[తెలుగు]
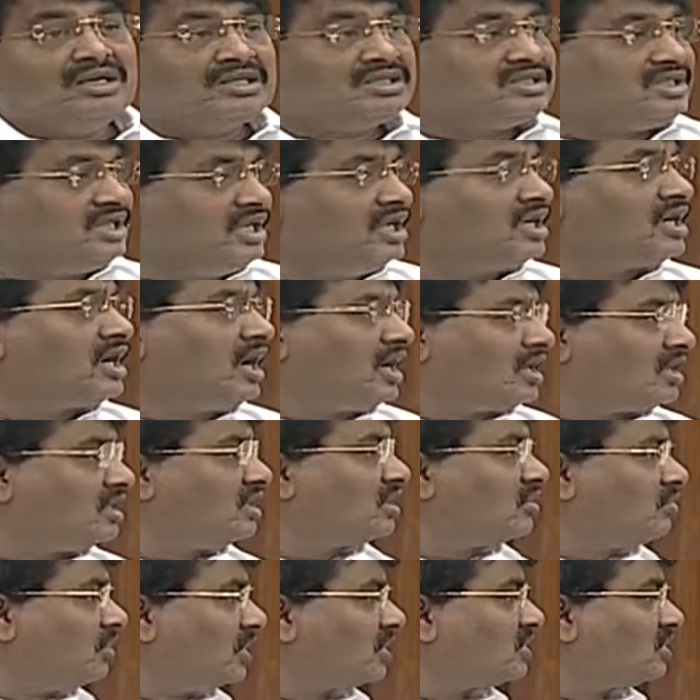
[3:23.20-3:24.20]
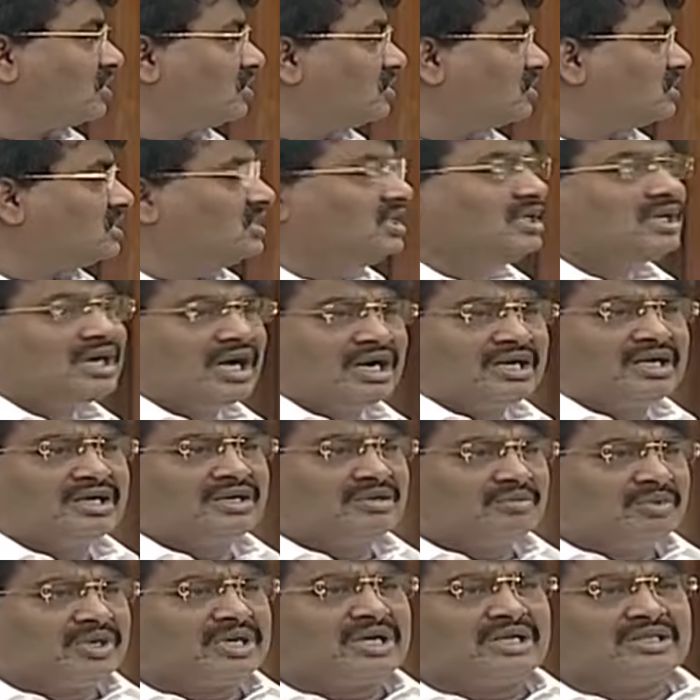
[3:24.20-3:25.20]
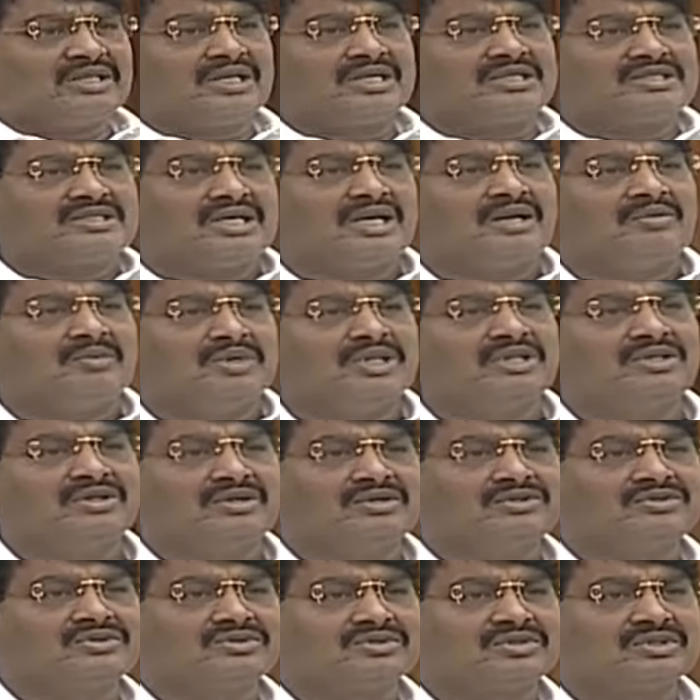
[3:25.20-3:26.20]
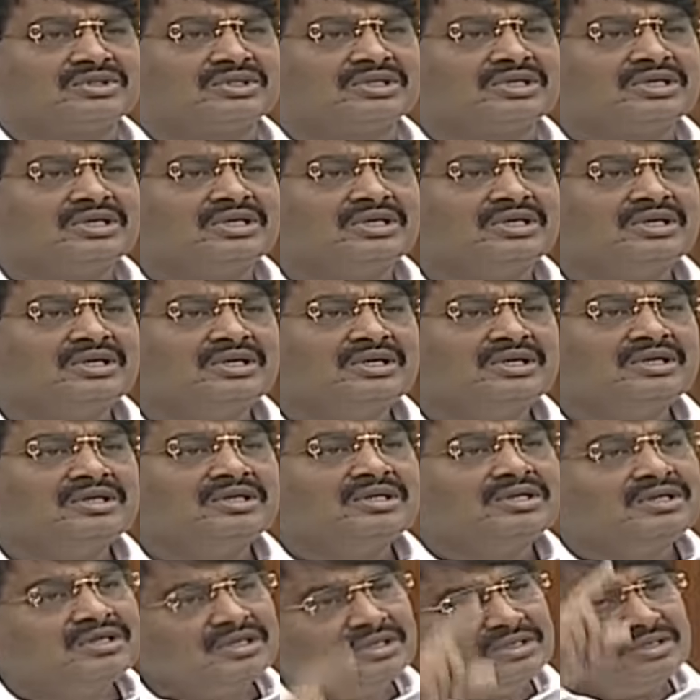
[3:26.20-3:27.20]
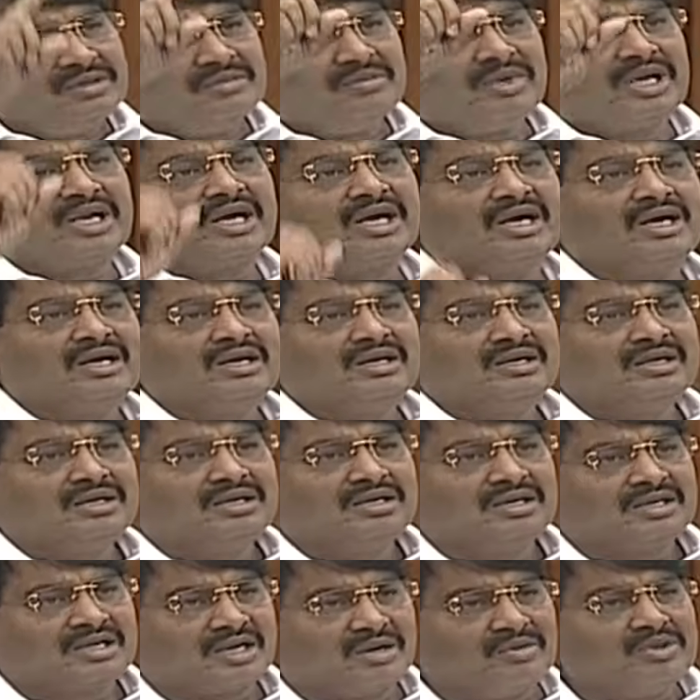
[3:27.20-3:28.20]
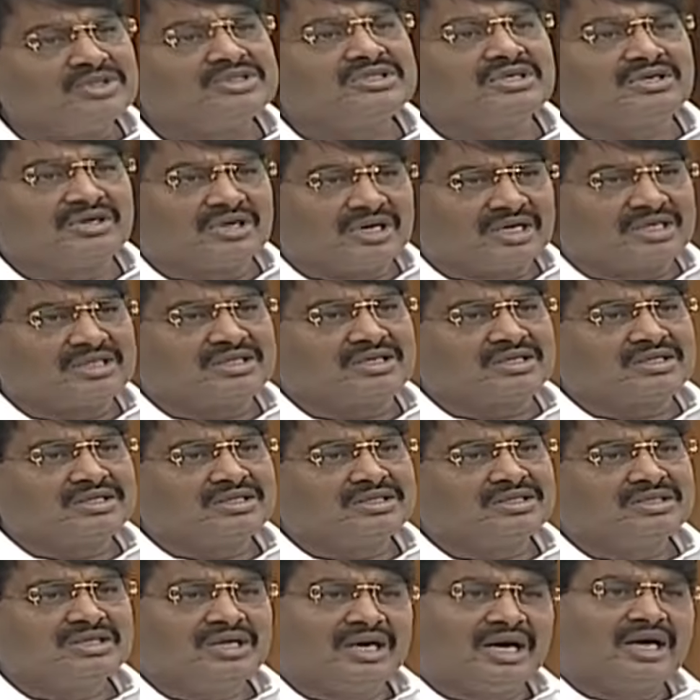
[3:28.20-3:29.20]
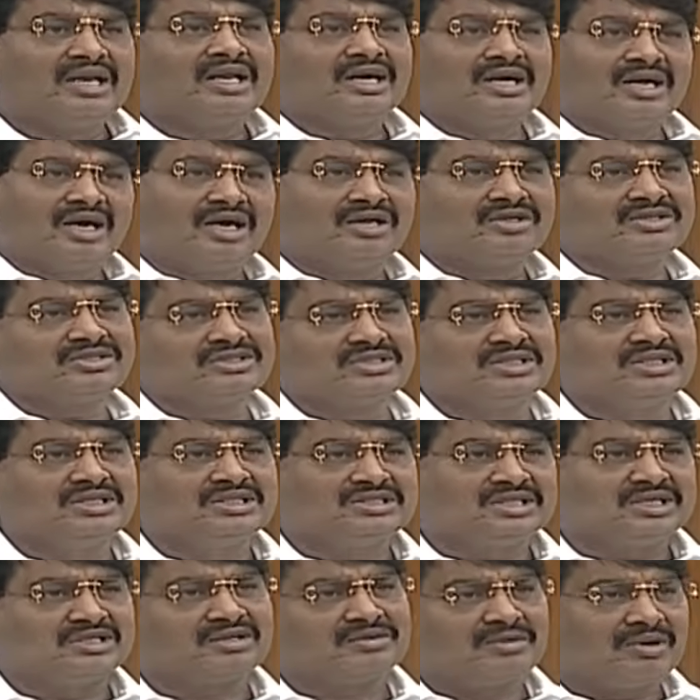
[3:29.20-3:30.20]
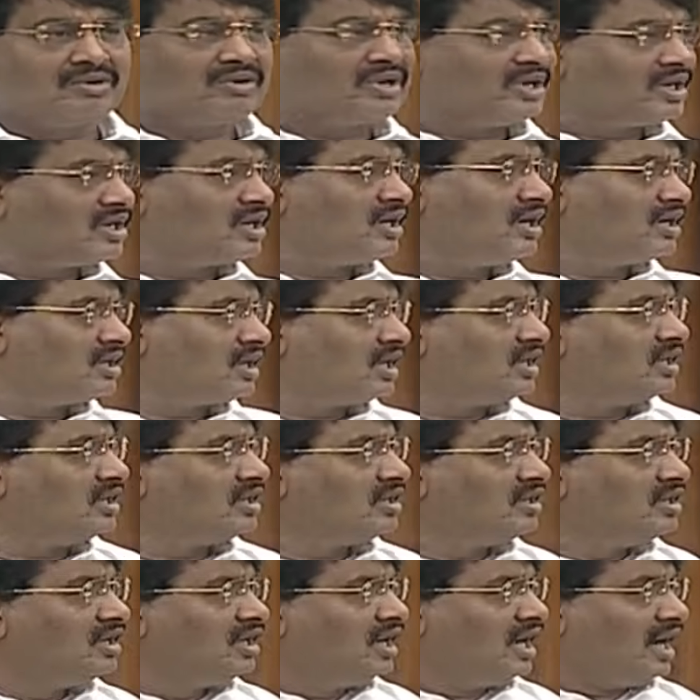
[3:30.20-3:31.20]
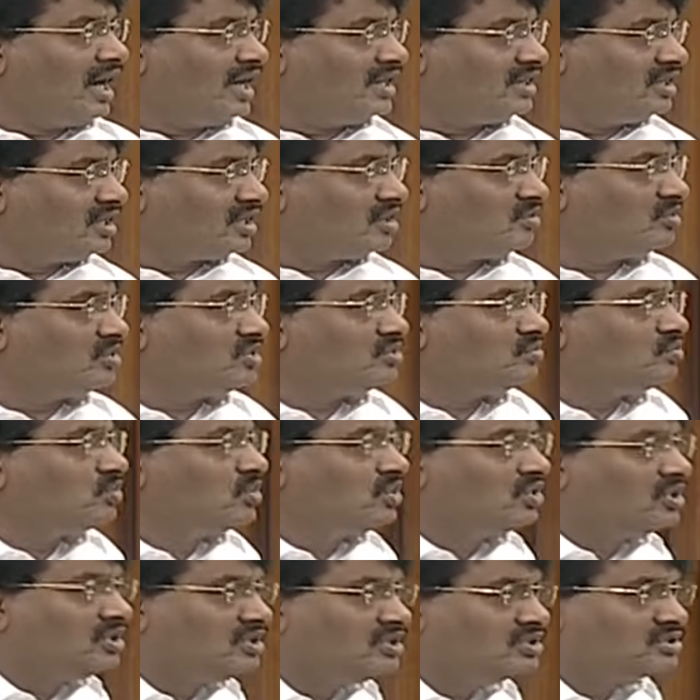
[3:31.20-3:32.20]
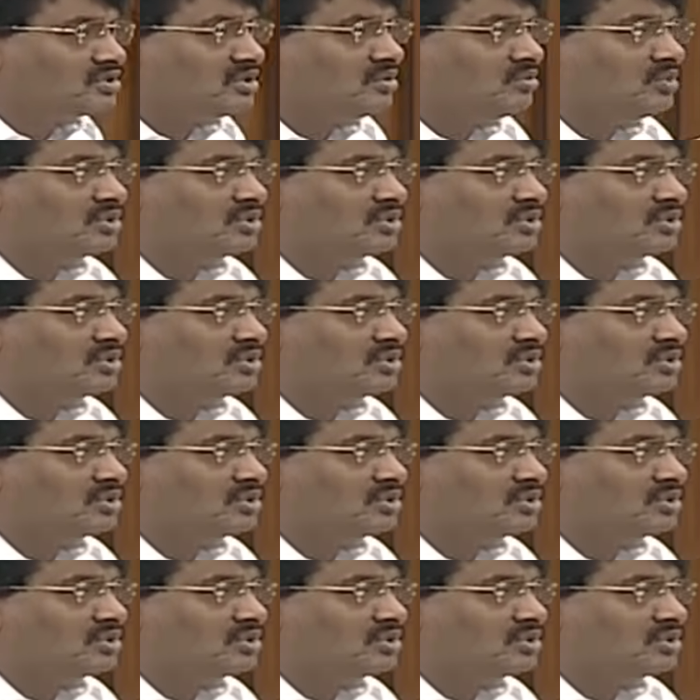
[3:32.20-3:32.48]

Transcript: సీ గార్డ్ దిగబోతాడు సీ గార్డ్ అంటే మీకు అందరికి మంది తెలుసు ఉంటుంది మన రామోజీరావు గారి దగ్గర ఆయన గాడ్ సి చంద్రబాబు నాయుడు గాడ్ ఆయన ఆయన దగ్గర పోతే బూట్లు తీసుకొని